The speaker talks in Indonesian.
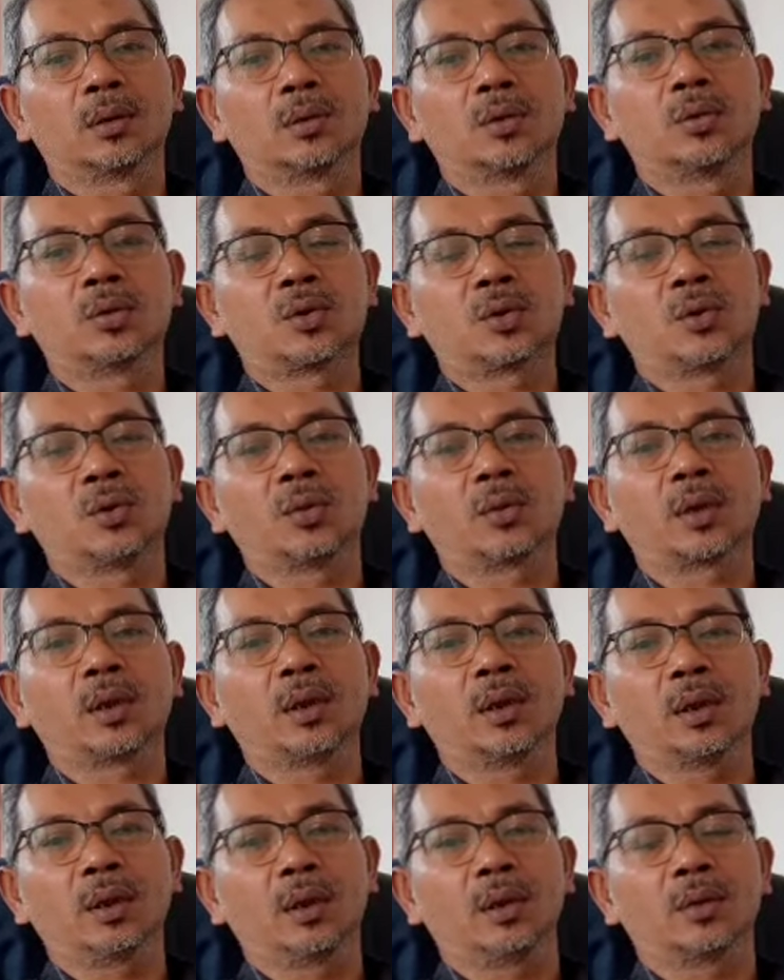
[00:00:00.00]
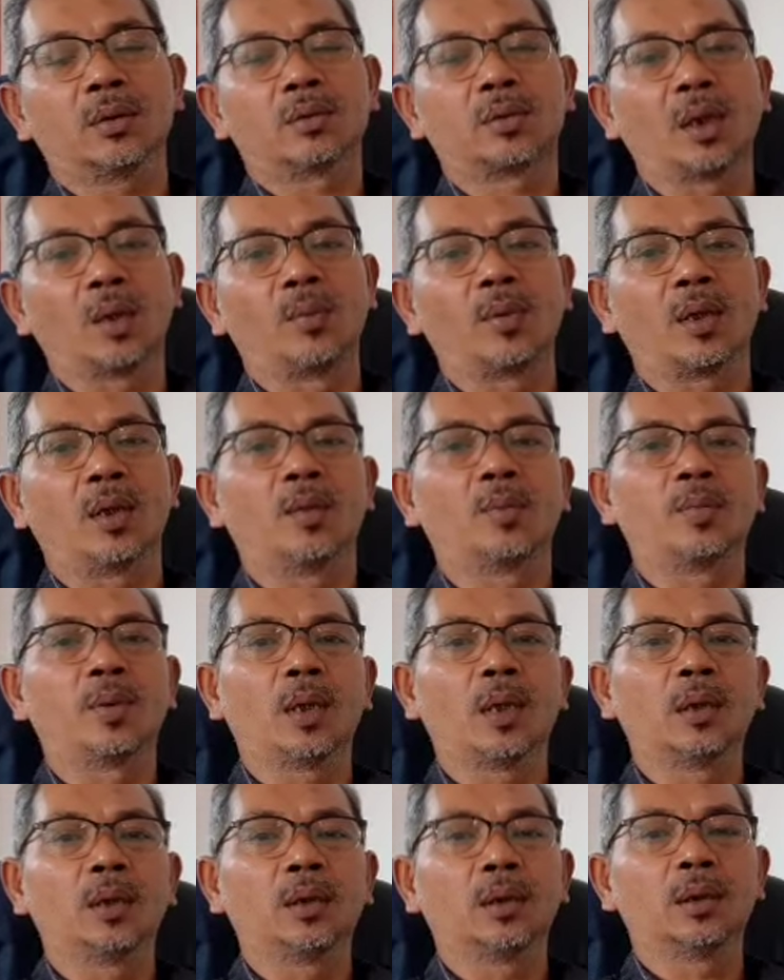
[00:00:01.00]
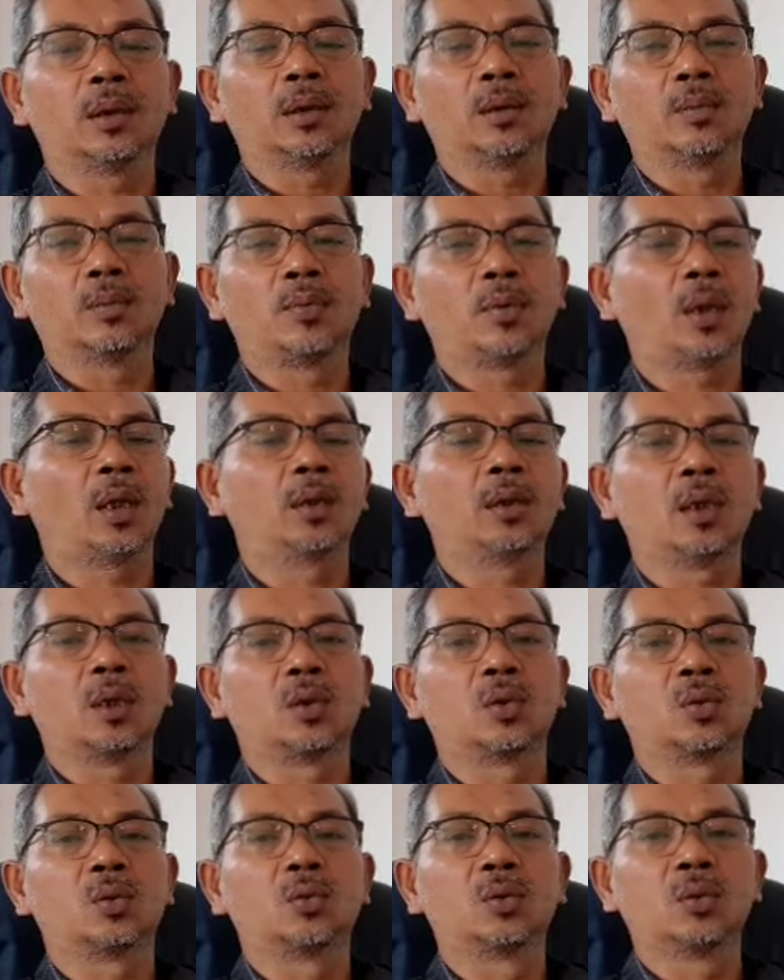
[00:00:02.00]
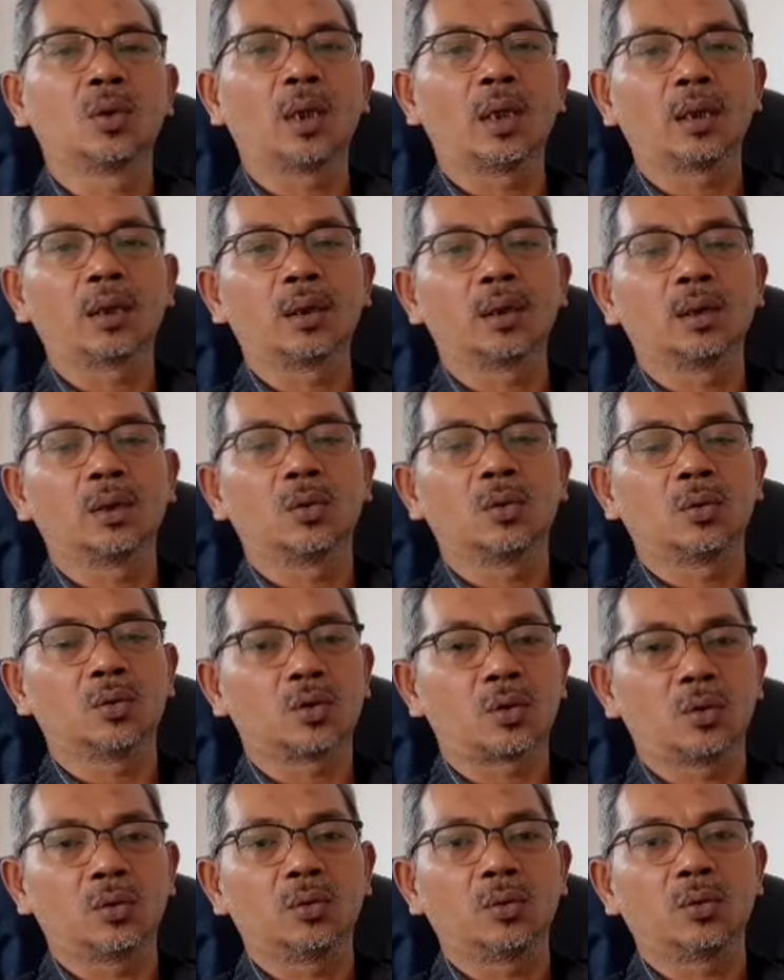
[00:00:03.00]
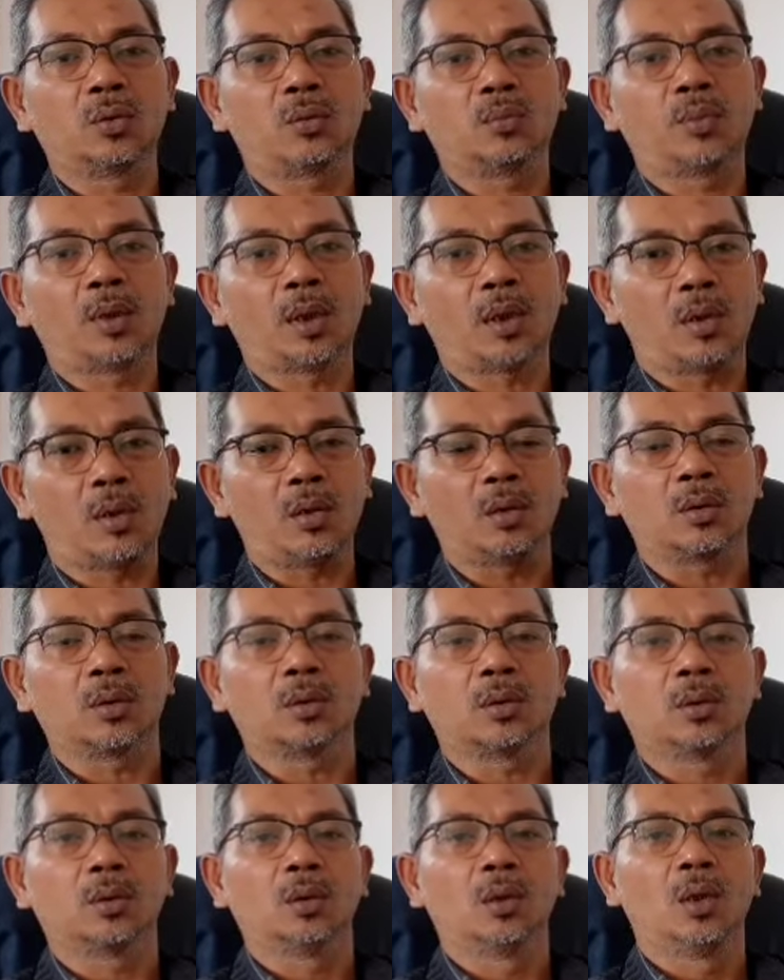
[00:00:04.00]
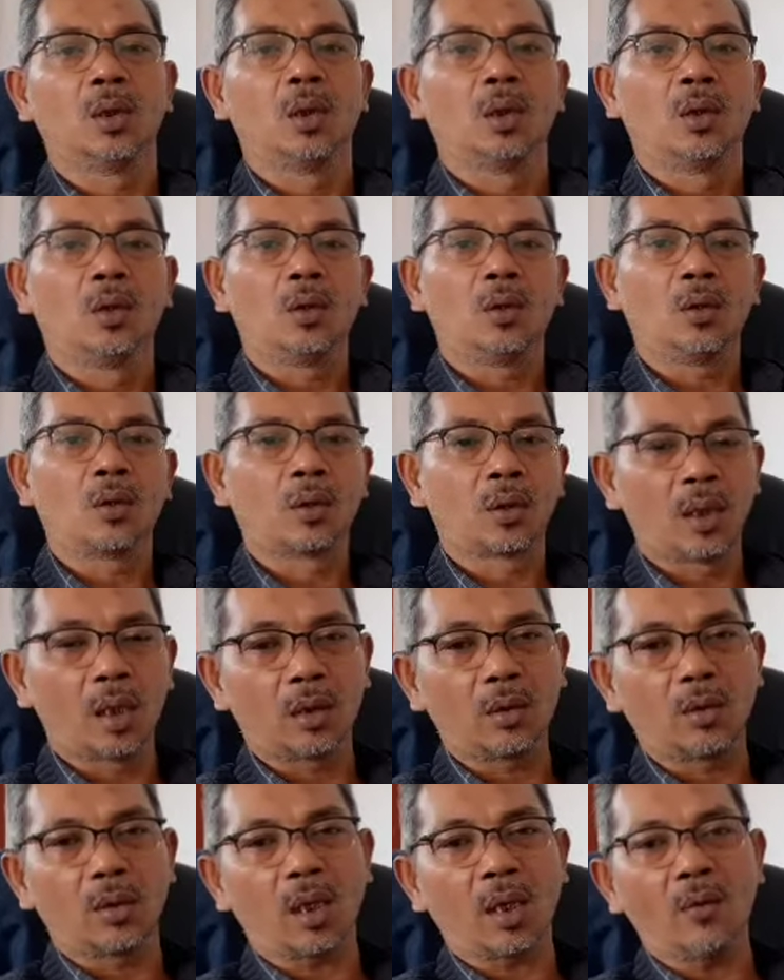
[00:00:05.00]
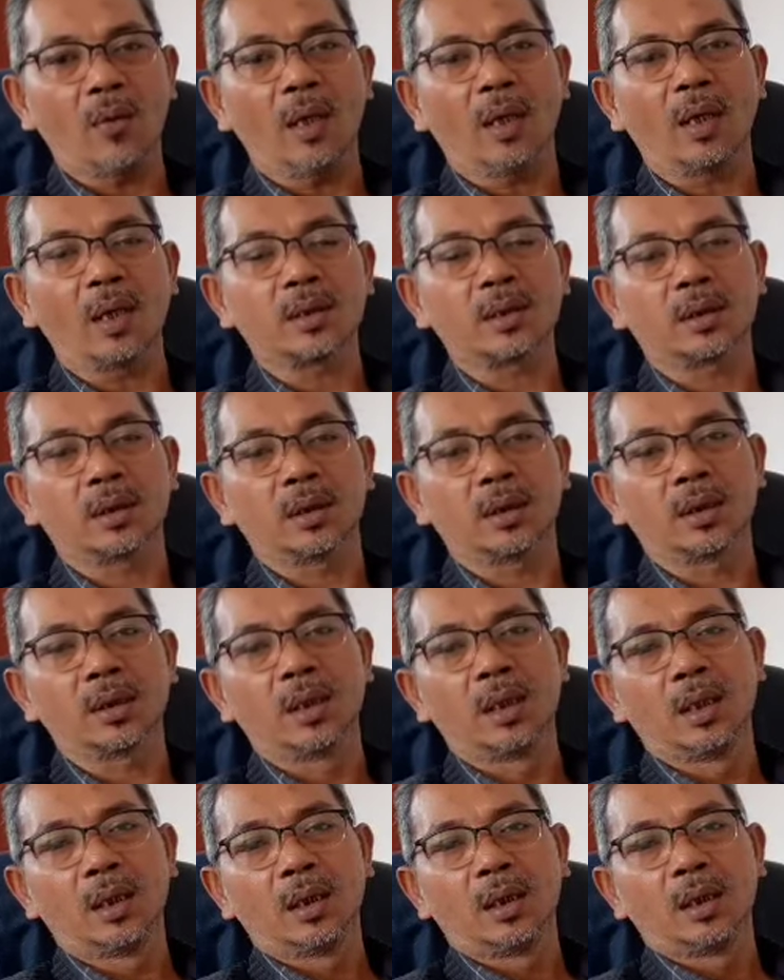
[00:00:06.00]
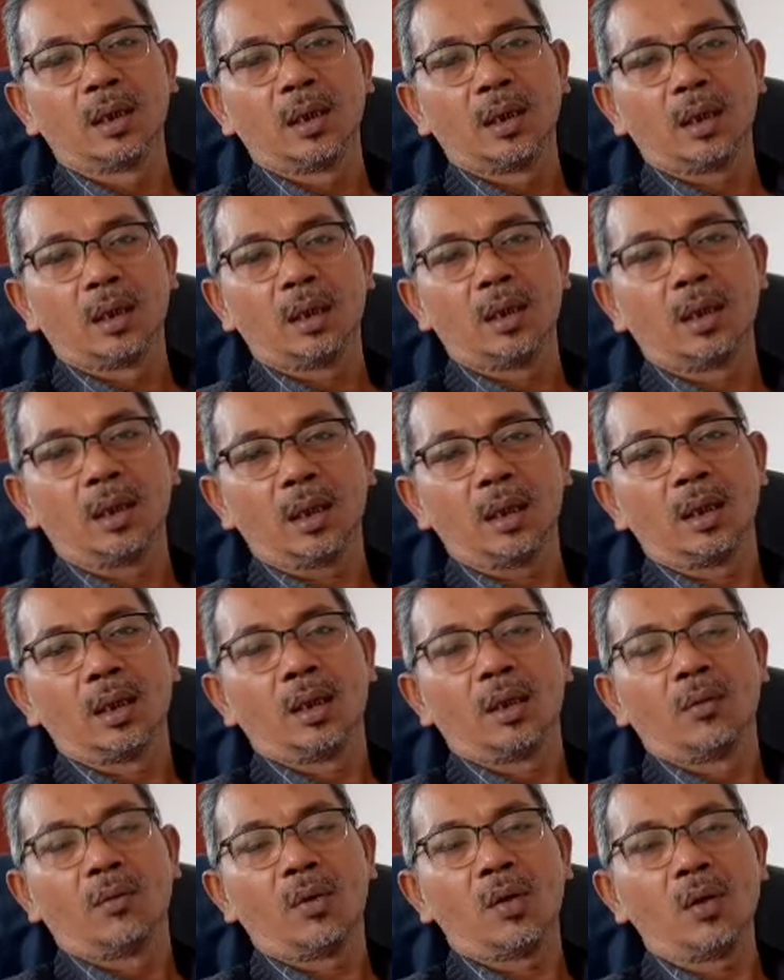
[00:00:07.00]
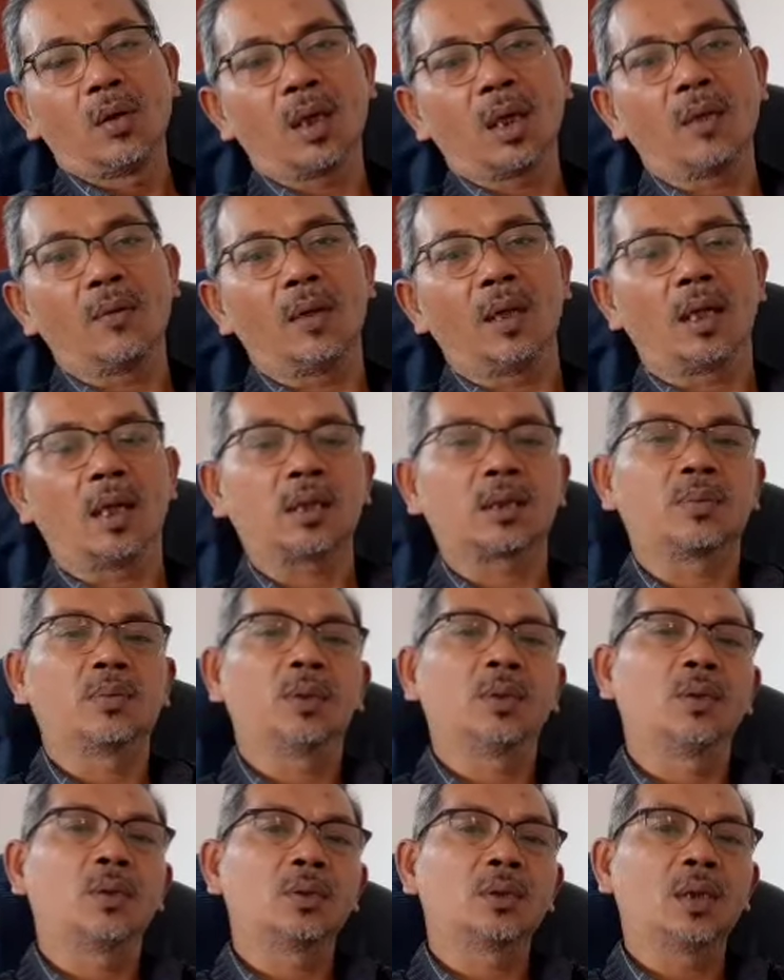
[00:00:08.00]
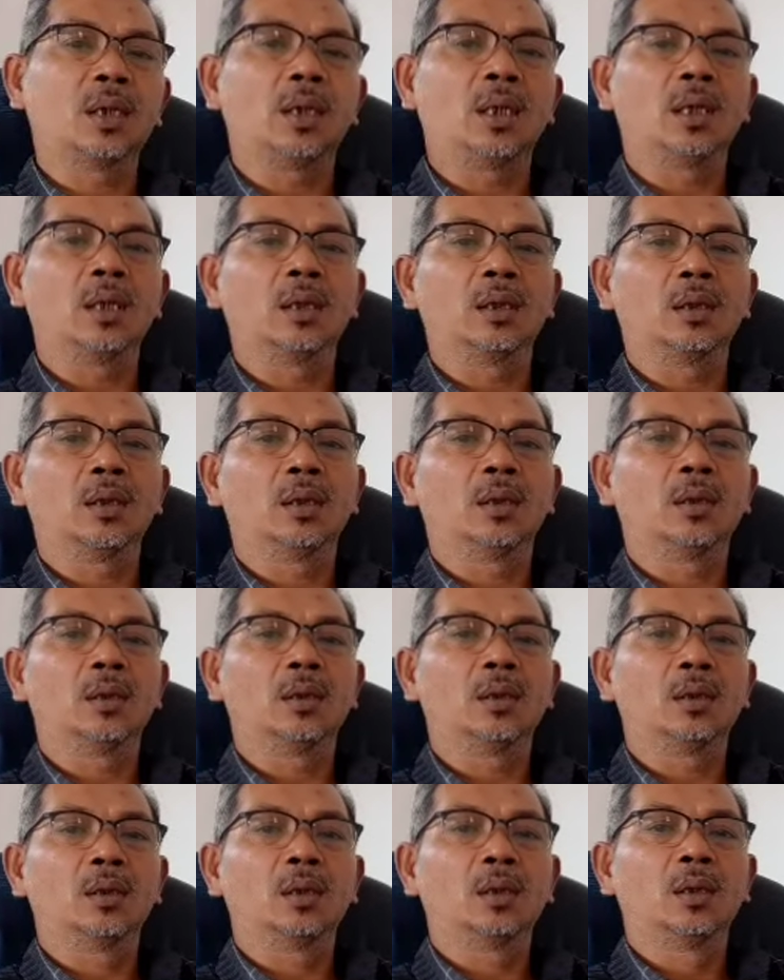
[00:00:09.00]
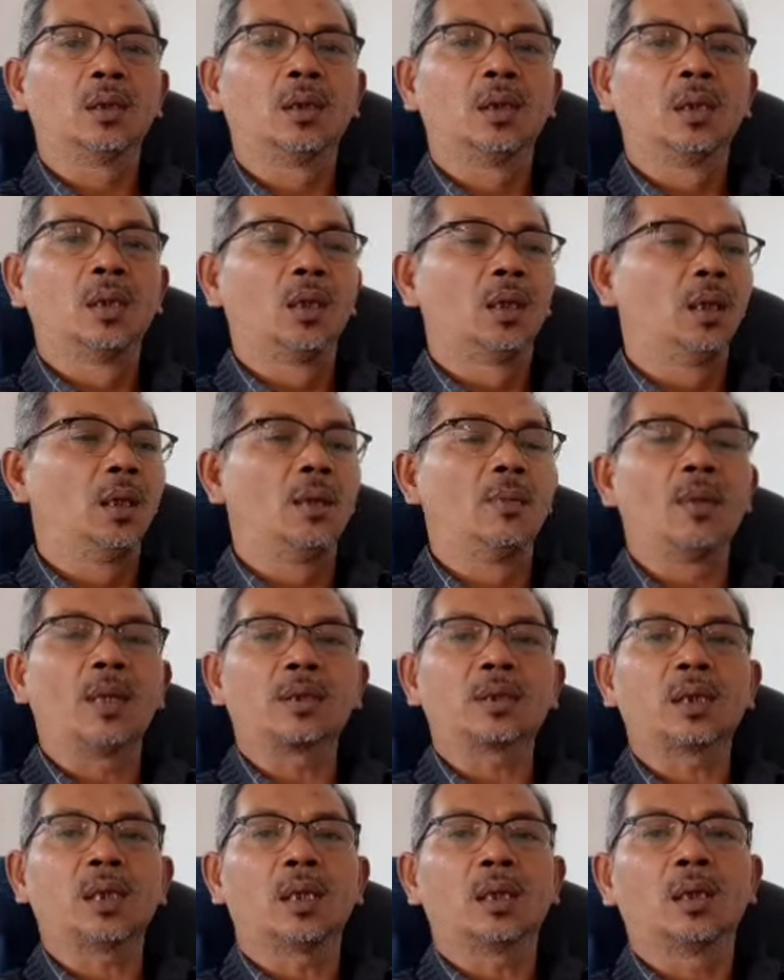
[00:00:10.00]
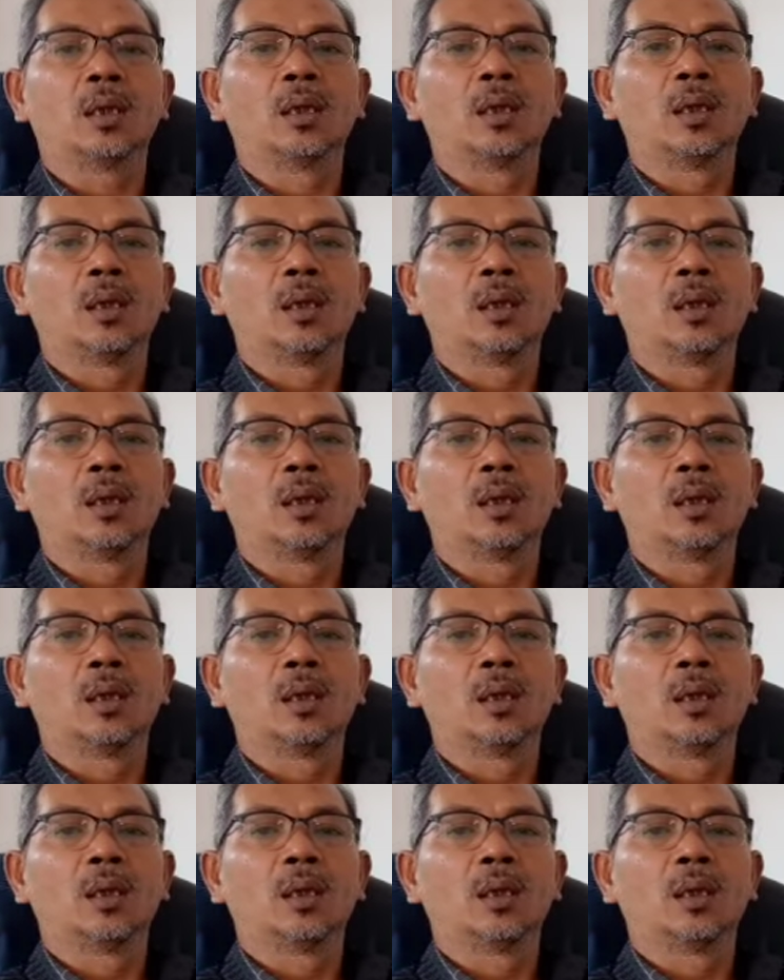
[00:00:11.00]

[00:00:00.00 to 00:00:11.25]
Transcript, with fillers: Kucluknya udah berlebihan nih. Bukan hanya dungu lagi nih, kucluk pekok. Oglak oh, orang waras ke. Ya, wong orang waras menurut saya lah masa